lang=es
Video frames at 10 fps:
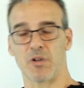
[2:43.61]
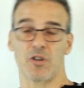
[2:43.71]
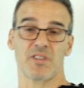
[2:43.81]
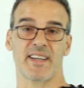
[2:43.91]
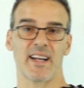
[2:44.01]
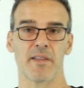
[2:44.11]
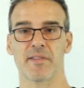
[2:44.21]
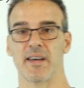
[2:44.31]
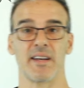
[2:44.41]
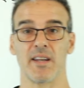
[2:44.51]
Bueno, ni siquiera
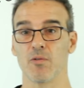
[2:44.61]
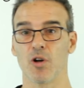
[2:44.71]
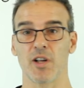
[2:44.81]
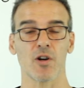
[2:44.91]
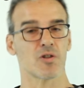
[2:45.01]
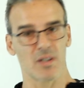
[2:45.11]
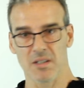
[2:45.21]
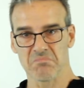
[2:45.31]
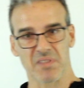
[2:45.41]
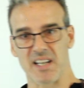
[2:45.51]
dice ni uno ni dos,
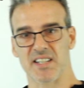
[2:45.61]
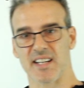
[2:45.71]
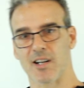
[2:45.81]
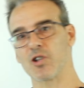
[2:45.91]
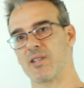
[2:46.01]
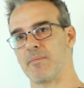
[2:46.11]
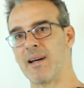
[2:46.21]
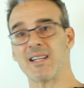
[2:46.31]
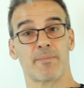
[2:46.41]
que si se cortan, ¿vale?